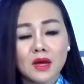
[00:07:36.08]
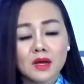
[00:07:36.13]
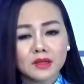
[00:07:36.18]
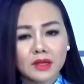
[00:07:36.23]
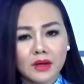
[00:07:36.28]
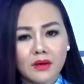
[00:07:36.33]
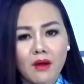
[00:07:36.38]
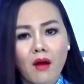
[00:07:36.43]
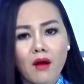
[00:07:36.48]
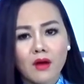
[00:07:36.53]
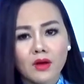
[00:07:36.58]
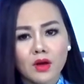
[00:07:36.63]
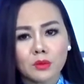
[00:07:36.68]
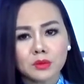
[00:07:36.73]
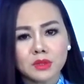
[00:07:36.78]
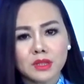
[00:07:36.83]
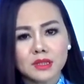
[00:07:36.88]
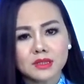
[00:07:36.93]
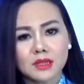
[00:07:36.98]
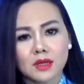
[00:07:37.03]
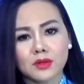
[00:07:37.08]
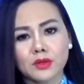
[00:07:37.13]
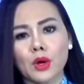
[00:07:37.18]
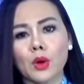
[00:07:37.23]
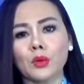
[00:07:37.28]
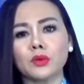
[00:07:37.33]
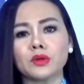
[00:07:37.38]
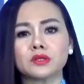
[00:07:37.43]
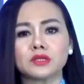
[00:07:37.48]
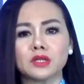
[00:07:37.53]
Theo đó, không chỉ xăng
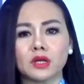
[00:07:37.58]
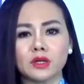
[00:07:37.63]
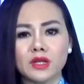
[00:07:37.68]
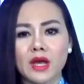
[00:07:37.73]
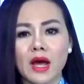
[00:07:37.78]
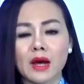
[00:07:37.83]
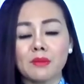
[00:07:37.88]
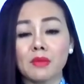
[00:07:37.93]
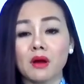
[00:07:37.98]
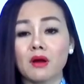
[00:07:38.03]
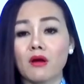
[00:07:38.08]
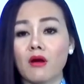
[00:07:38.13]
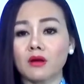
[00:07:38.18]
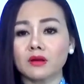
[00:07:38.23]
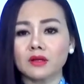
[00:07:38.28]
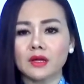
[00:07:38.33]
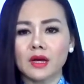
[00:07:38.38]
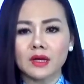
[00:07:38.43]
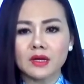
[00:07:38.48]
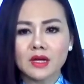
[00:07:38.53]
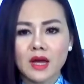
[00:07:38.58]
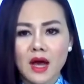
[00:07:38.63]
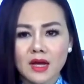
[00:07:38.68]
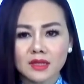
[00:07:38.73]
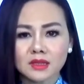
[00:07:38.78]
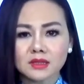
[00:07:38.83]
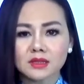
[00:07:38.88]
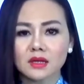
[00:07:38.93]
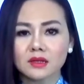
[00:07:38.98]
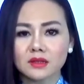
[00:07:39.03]
dầu được trợ giá mà còn cả
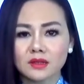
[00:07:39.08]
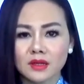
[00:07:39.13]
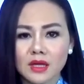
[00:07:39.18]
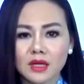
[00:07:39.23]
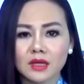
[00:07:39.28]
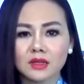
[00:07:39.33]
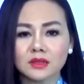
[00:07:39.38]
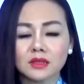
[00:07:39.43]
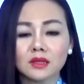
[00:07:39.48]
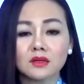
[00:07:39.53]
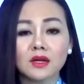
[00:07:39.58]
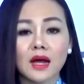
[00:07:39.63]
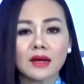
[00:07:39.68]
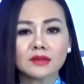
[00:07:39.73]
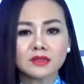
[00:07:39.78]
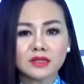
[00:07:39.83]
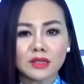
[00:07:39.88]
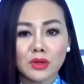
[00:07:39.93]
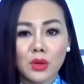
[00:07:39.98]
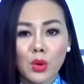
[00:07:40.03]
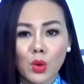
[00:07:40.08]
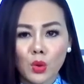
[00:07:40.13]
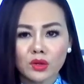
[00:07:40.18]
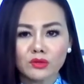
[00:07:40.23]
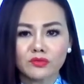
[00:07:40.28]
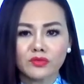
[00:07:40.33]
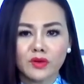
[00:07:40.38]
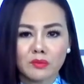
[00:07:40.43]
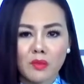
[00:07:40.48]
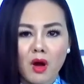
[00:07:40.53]
gas, điện, thức ăn chăn nuôi,
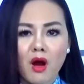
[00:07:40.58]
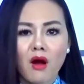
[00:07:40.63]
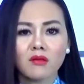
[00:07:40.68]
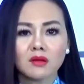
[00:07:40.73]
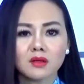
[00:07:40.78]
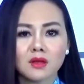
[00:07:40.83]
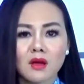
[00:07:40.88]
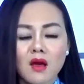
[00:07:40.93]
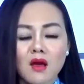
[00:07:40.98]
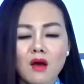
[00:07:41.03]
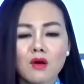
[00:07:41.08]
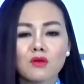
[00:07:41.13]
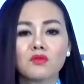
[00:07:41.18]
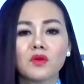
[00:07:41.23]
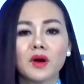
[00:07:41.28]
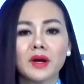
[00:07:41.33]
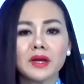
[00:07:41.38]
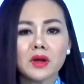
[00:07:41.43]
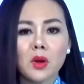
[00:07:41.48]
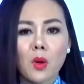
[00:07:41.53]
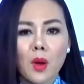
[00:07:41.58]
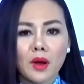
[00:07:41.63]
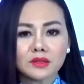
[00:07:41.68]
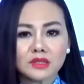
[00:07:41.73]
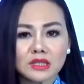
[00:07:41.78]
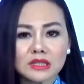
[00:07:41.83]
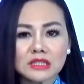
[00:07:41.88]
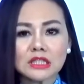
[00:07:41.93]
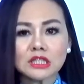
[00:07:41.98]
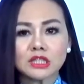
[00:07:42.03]
phân bón, với khoản
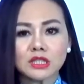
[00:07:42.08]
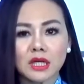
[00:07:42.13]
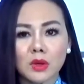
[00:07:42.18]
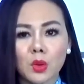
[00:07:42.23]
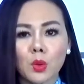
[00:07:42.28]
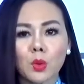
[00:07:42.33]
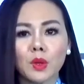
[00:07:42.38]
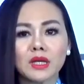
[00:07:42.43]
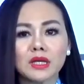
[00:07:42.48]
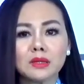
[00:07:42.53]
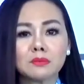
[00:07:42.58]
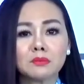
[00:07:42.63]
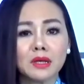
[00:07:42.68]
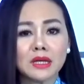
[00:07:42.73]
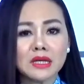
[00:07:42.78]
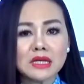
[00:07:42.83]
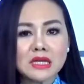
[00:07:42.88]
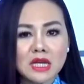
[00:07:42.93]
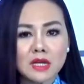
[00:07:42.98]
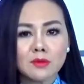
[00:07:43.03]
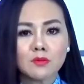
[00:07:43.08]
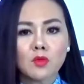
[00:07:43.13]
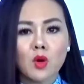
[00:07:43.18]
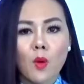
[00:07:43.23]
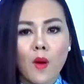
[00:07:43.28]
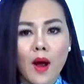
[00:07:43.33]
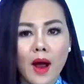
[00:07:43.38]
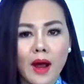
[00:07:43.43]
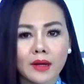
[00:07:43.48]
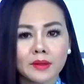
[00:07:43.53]
chi ngân sách quy Mỹ Kim
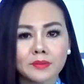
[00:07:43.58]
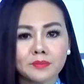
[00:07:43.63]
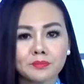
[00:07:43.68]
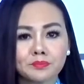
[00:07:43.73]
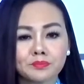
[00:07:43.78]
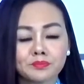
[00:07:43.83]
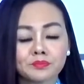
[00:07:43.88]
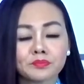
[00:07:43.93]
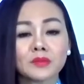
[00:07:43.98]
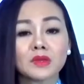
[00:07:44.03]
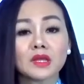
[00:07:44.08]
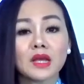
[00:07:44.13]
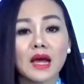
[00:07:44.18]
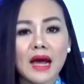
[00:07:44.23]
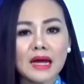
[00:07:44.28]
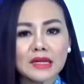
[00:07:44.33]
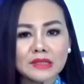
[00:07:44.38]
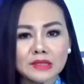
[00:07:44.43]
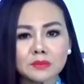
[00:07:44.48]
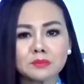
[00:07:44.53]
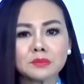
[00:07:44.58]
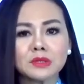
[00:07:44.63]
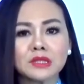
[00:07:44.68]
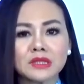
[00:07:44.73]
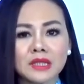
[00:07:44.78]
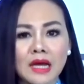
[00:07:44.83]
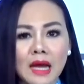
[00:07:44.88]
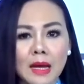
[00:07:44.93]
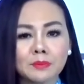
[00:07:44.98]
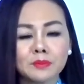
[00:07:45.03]
khoảng
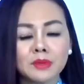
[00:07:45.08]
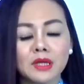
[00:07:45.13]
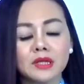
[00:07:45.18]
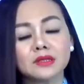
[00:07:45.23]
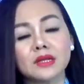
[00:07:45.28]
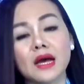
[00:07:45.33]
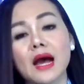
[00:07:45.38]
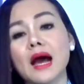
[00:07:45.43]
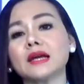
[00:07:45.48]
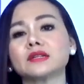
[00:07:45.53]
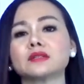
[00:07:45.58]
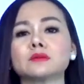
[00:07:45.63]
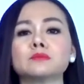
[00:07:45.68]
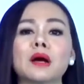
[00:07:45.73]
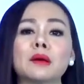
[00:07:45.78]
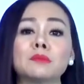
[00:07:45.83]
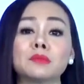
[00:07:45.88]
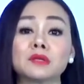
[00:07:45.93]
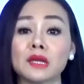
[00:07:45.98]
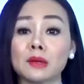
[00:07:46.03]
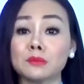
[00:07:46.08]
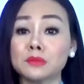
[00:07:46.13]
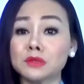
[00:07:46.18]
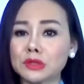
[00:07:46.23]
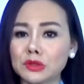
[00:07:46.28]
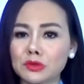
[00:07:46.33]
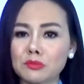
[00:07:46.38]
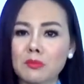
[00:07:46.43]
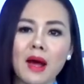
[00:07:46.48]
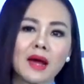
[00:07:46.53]
218 đến 228
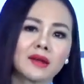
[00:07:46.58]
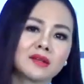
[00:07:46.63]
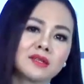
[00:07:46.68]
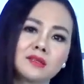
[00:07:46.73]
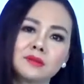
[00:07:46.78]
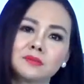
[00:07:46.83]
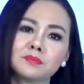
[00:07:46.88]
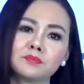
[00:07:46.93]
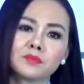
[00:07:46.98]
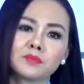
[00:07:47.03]
triệu Biden.